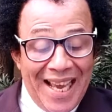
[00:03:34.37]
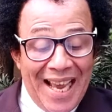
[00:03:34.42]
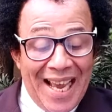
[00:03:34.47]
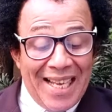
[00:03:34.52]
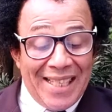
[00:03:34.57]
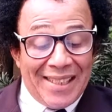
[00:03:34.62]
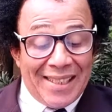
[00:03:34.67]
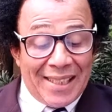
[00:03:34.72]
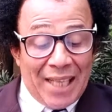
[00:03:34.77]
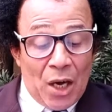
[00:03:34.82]

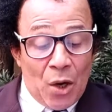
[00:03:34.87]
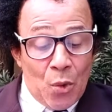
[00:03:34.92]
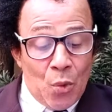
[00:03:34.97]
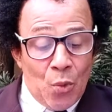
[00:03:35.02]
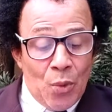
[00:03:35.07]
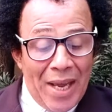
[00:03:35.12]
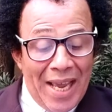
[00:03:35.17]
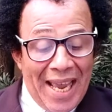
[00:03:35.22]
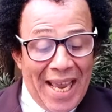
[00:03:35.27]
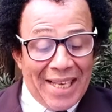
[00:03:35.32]

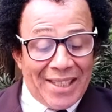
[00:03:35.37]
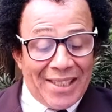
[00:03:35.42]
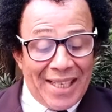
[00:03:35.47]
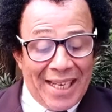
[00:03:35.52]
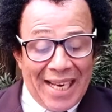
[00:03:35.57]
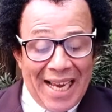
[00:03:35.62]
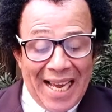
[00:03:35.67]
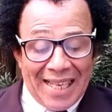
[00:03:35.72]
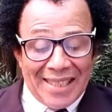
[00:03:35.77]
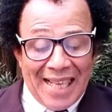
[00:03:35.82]
então é
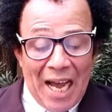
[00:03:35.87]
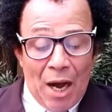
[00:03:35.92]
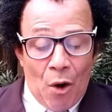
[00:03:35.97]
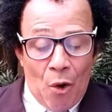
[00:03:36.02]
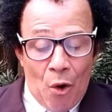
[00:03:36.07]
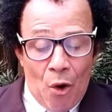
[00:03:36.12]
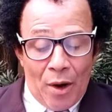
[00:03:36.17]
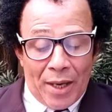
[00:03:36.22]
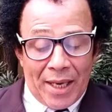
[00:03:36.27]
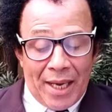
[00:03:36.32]
chegada a
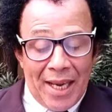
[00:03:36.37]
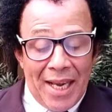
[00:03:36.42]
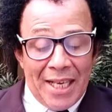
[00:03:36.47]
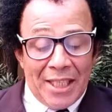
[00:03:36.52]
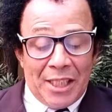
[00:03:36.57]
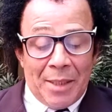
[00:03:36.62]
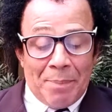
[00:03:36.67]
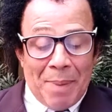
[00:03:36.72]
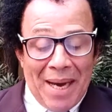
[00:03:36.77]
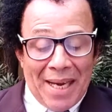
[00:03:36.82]
hora
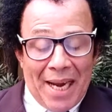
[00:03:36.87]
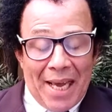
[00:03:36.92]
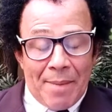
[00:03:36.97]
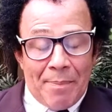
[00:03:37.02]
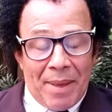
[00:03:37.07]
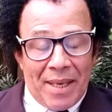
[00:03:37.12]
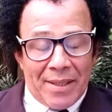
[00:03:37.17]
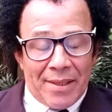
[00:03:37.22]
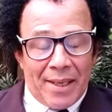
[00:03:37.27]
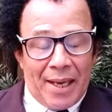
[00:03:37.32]
de parar e
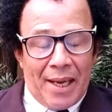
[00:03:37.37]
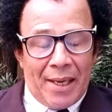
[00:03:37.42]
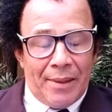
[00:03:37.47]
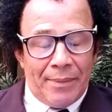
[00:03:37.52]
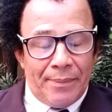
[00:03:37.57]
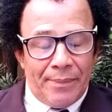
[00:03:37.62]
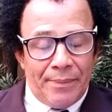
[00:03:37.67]
pensar.